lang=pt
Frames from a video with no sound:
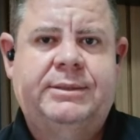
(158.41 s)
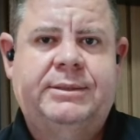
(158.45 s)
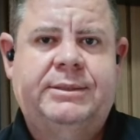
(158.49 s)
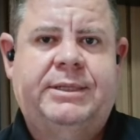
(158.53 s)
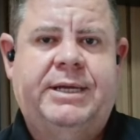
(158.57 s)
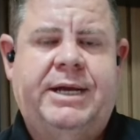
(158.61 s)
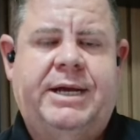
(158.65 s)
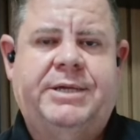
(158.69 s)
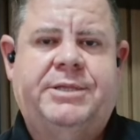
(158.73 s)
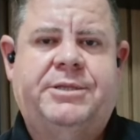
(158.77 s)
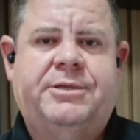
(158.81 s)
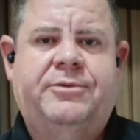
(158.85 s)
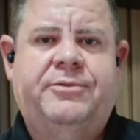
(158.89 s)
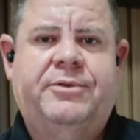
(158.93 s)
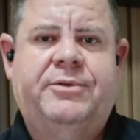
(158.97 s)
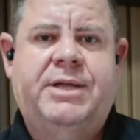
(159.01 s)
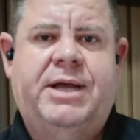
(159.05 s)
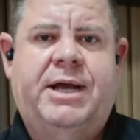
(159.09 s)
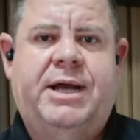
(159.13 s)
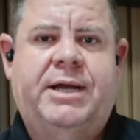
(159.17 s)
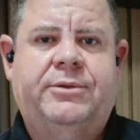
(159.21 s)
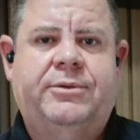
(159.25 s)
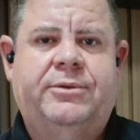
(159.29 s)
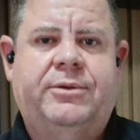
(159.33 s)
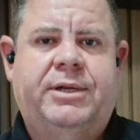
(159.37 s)
da
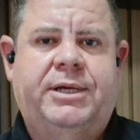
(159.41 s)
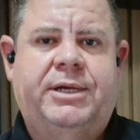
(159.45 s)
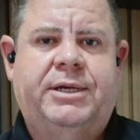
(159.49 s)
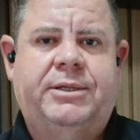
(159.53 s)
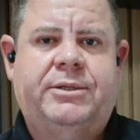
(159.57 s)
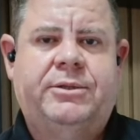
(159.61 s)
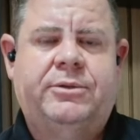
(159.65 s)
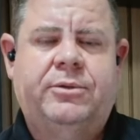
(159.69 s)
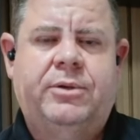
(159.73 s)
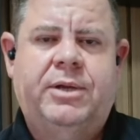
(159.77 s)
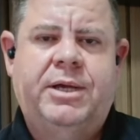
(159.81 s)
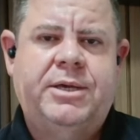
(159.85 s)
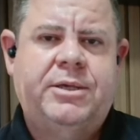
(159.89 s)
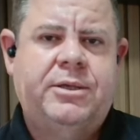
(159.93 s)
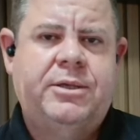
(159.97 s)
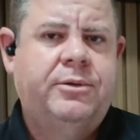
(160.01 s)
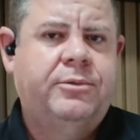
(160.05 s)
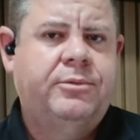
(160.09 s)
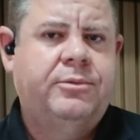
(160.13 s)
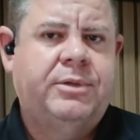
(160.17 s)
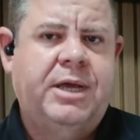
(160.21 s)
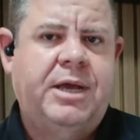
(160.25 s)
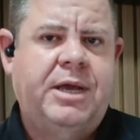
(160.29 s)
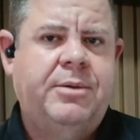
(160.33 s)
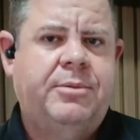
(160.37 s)
atividade do leite. O leite
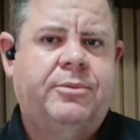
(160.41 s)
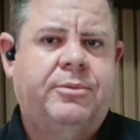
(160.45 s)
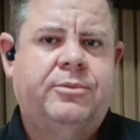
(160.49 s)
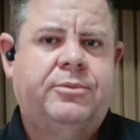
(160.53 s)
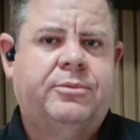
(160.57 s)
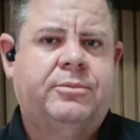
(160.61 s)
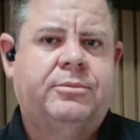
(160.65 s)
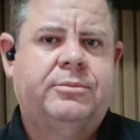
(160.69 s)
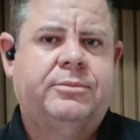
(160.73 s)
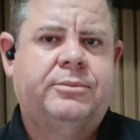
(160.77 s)
não tem,